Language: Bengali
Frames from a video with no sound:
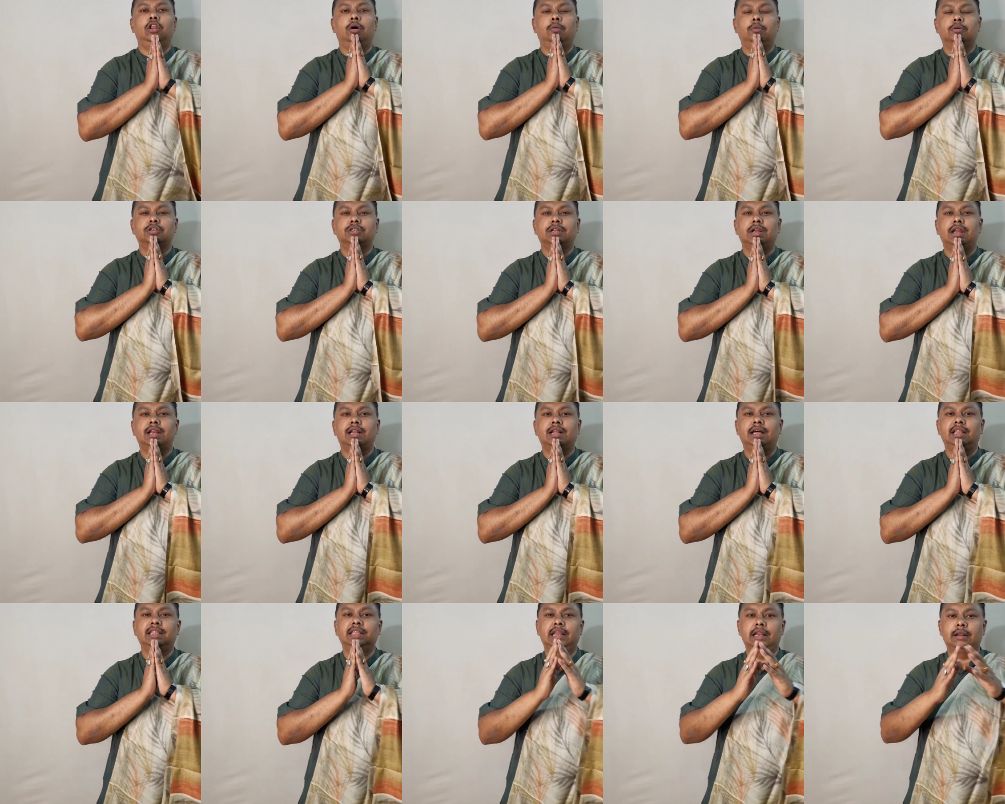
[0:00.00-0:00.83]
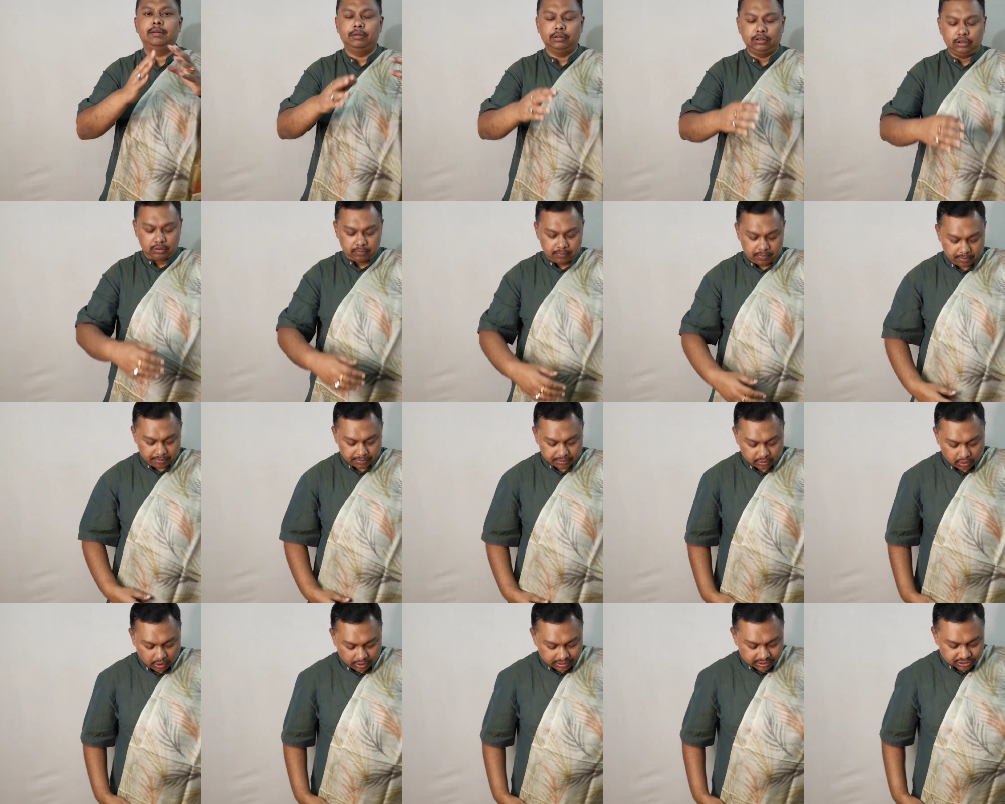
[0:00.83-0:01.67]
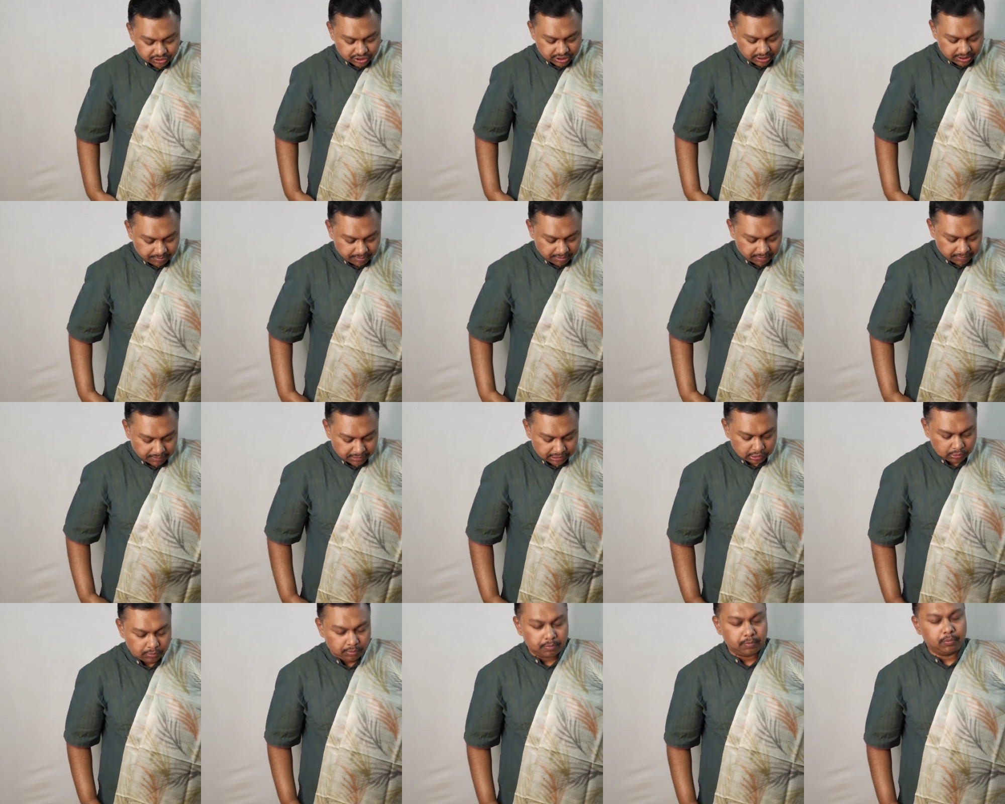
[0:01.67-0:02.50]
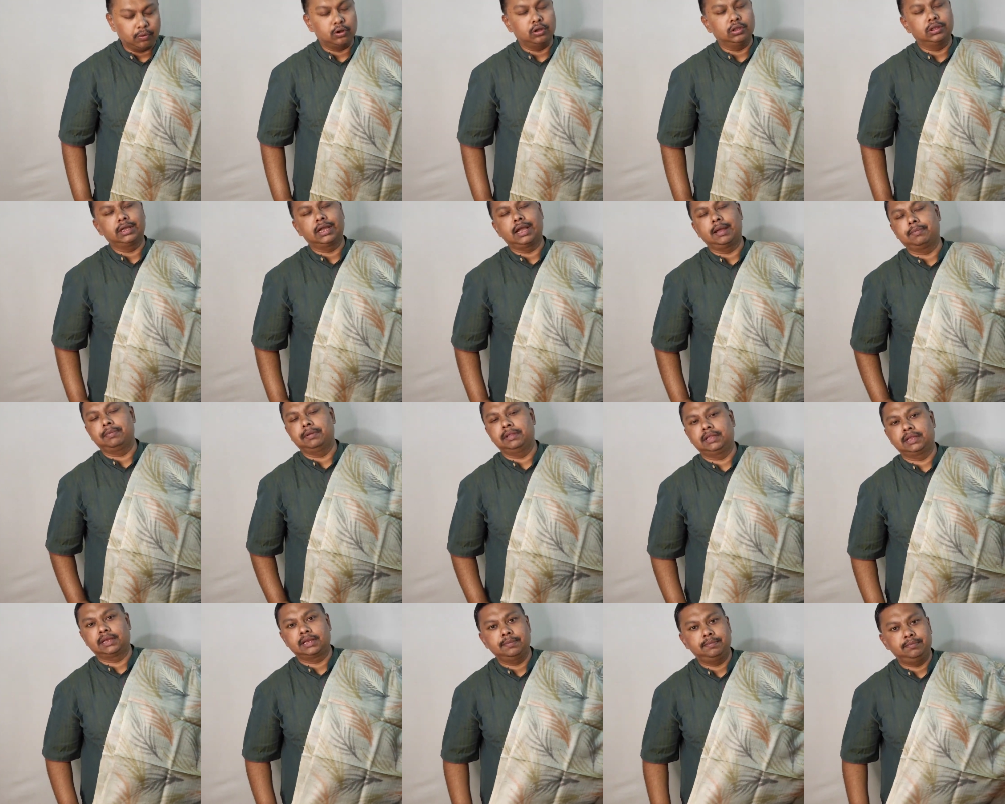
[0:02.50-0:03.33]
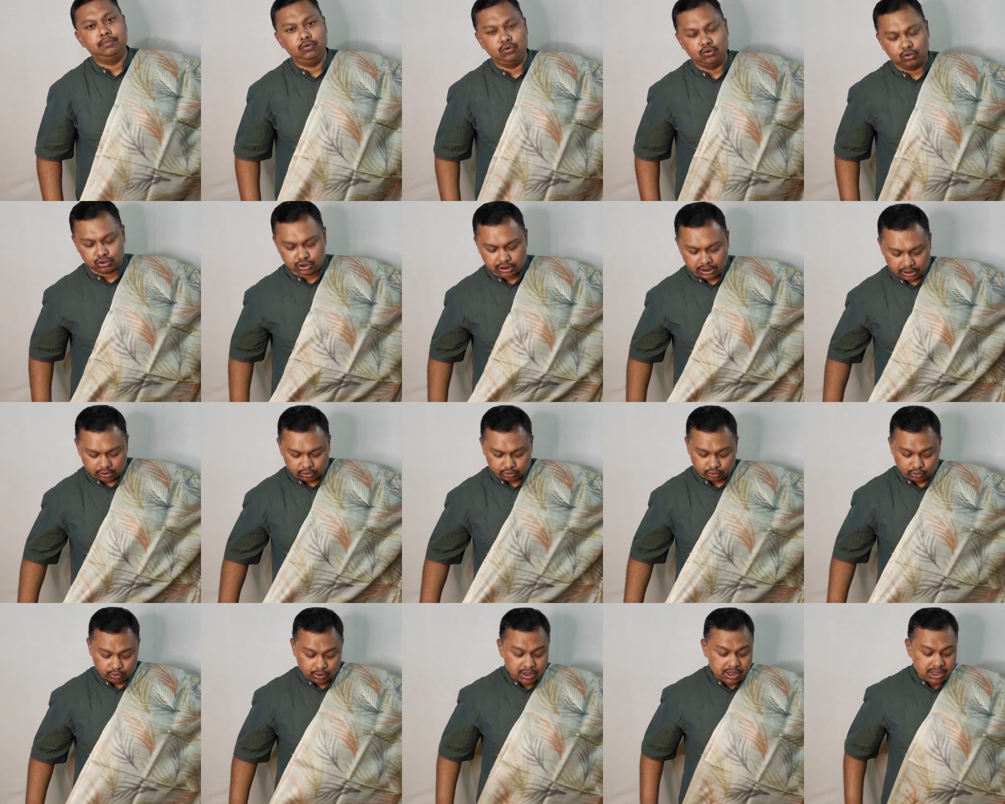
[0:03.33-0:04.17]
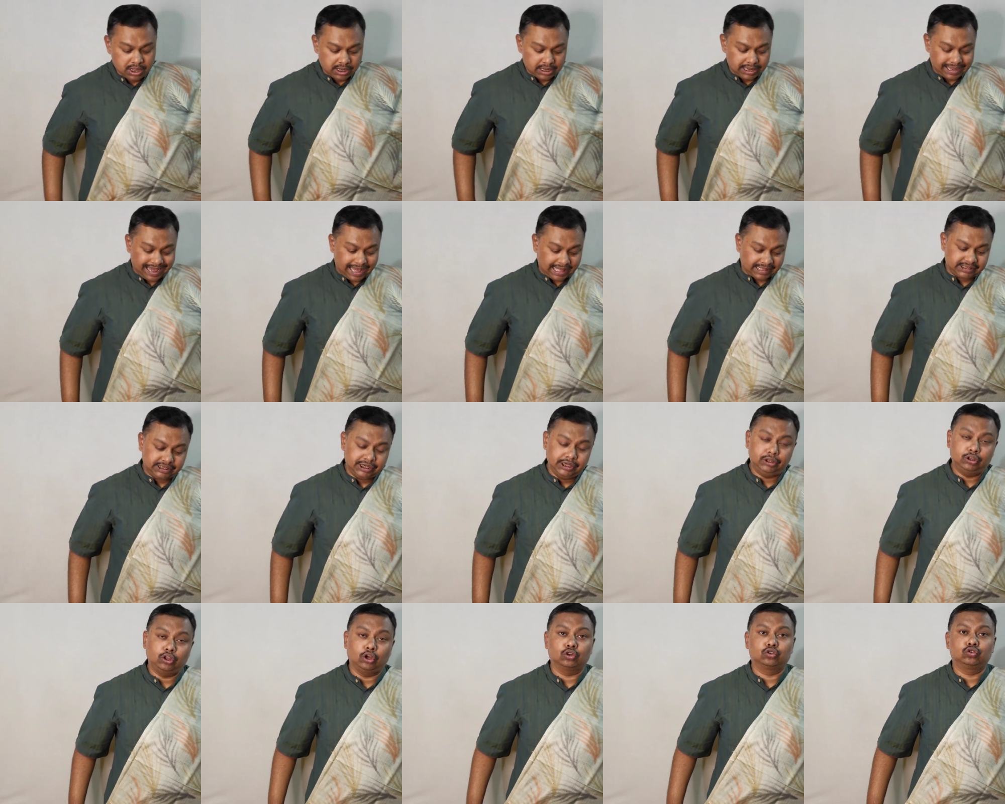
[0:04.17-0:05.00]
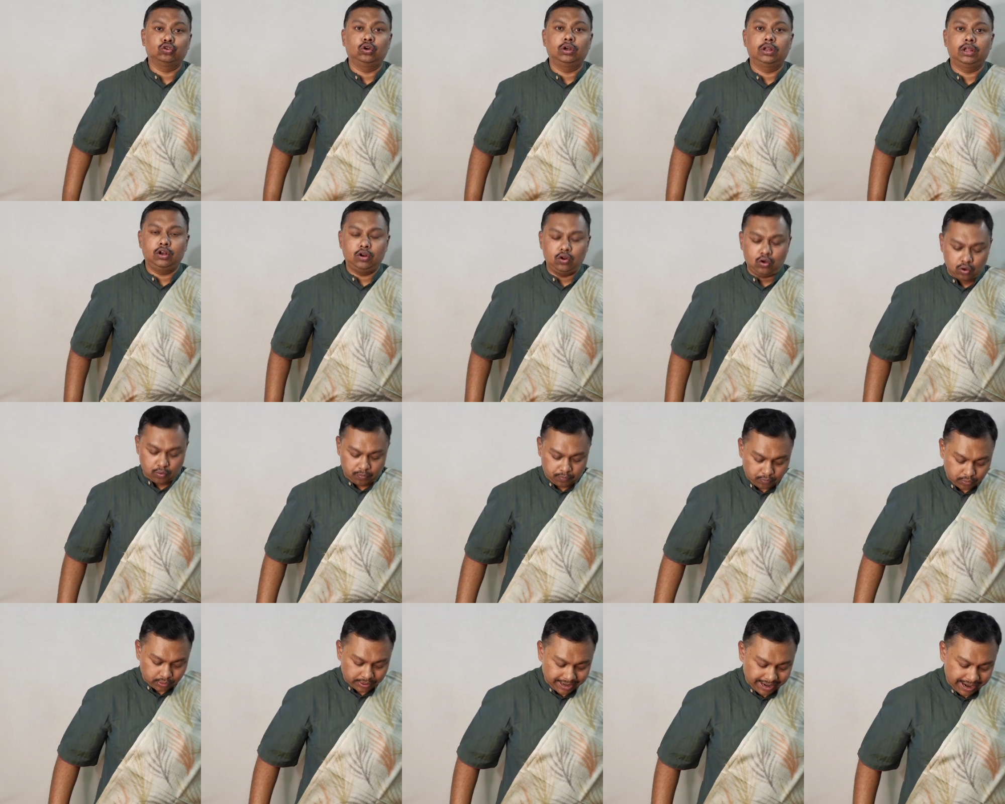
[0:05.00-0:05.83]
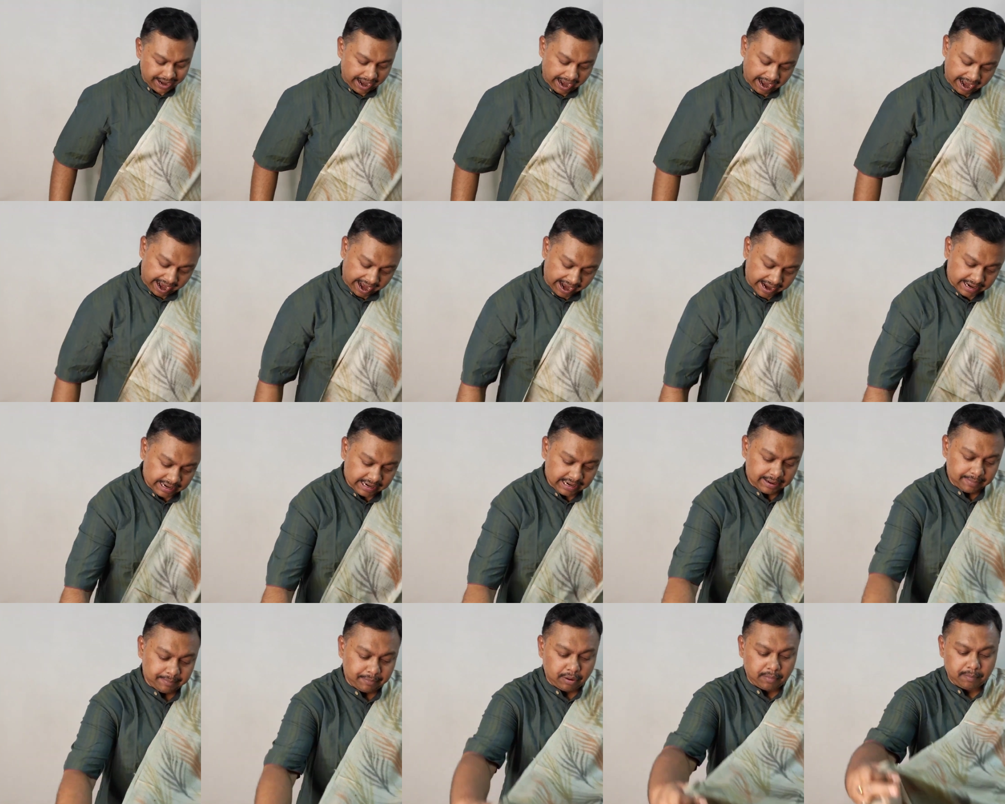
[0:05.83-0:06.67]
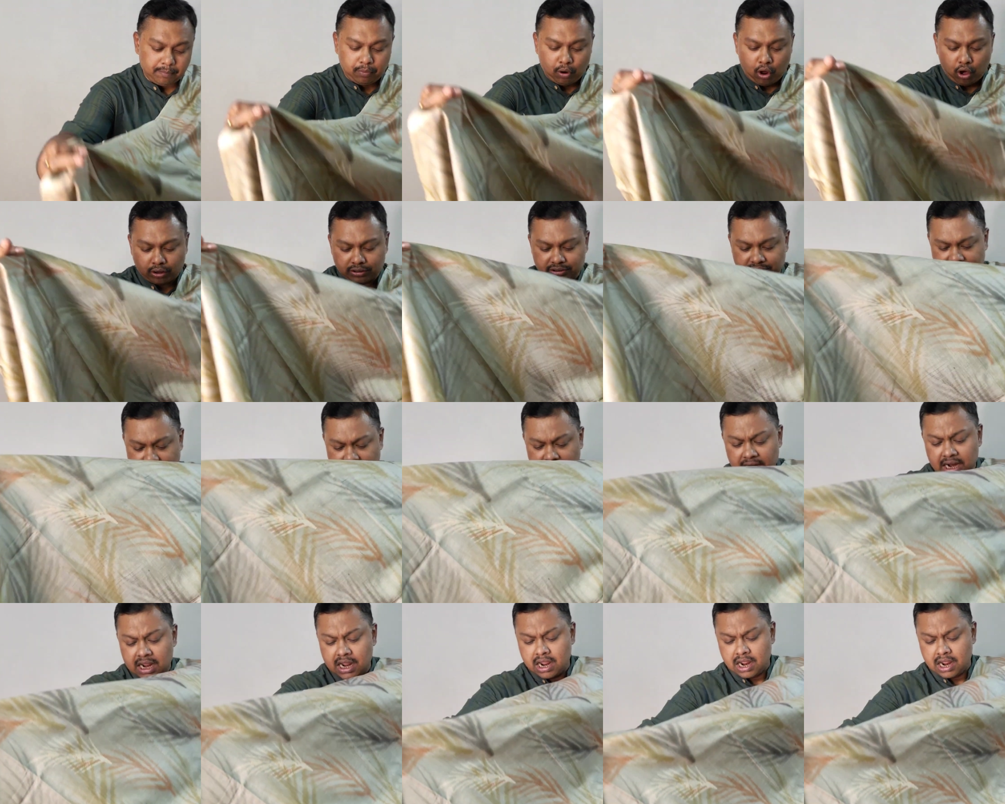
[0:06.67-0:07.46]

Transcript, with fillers: নমস্কার খাদি গ্রামোদ্যোগ ভবন কলেজ স্ট্রিট এবং বৃদ্ধিমের পক্ষ থেকে আপনাদেরকে পুনঃস্বাগত গাছি তসরের ওপরে হ্যান্ড এবং ব্লকসের